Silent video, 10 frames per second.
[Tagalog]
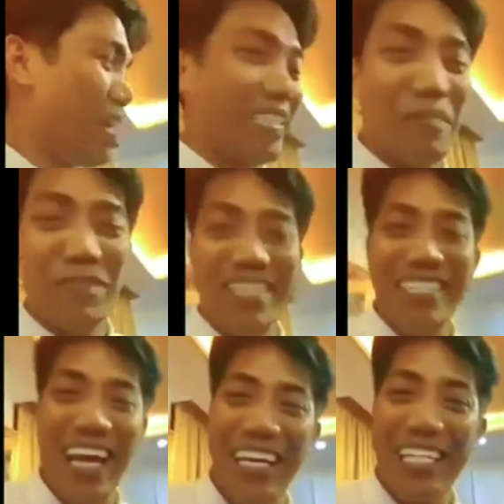accept
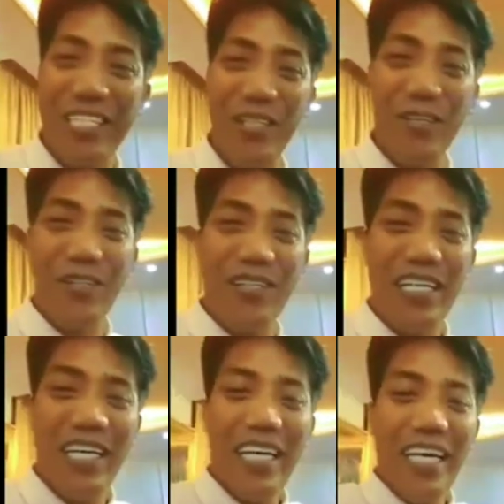ng challenge ko, no?
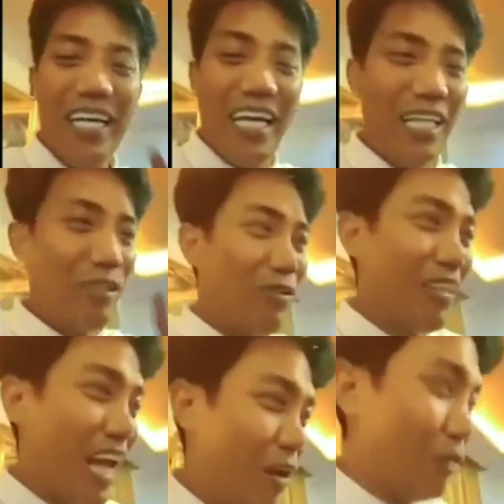Etong
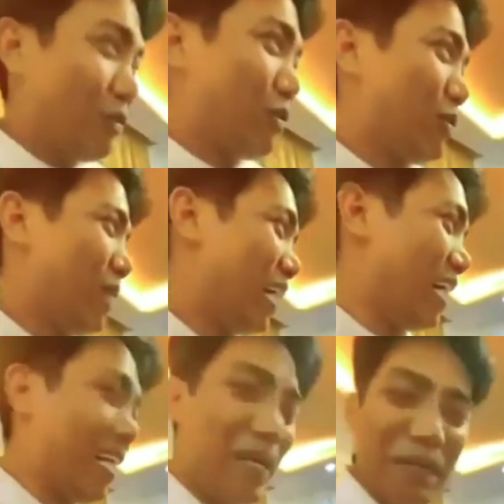taon to,
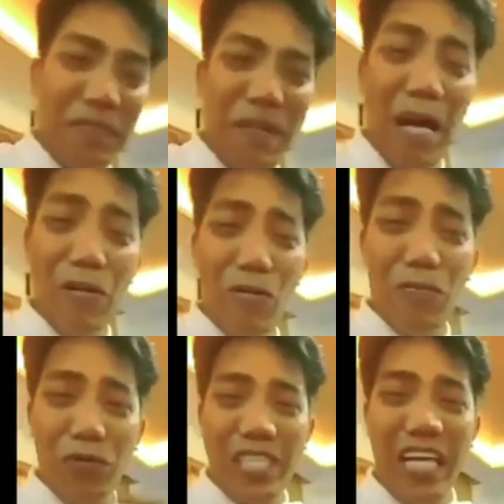uh, bago ko
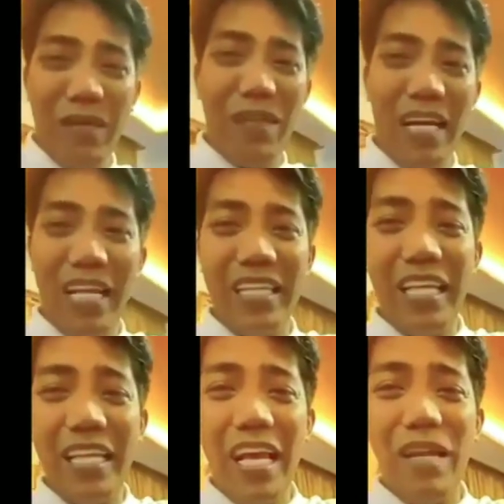po sana
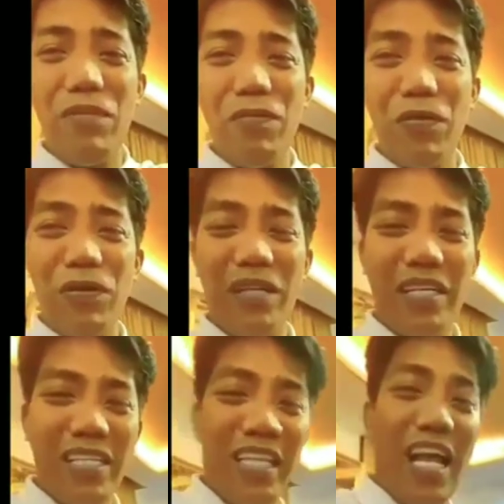banggitin, alam niyo po,
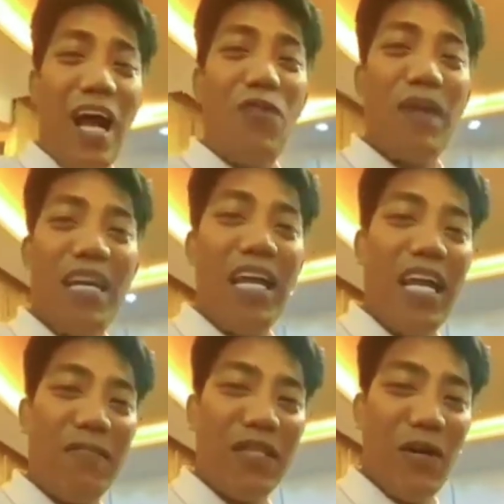hindi na ako
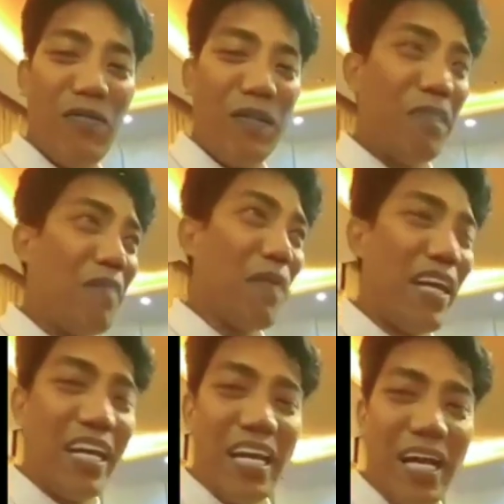magla-live at ako'y
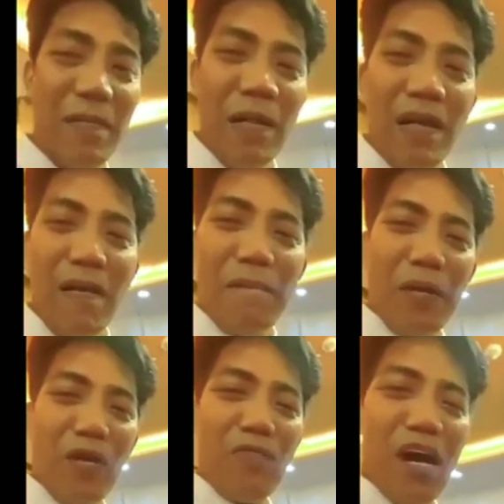magpapahinga na.
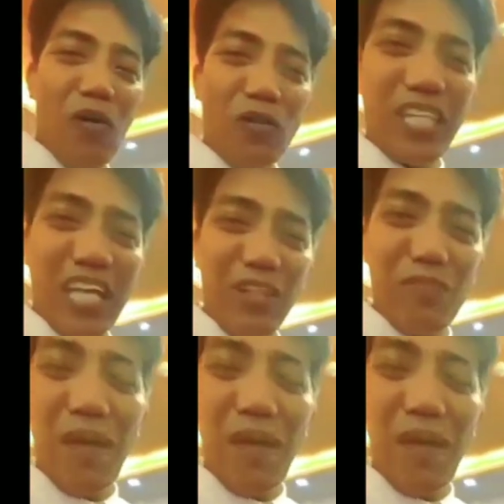Pero bago ko sana to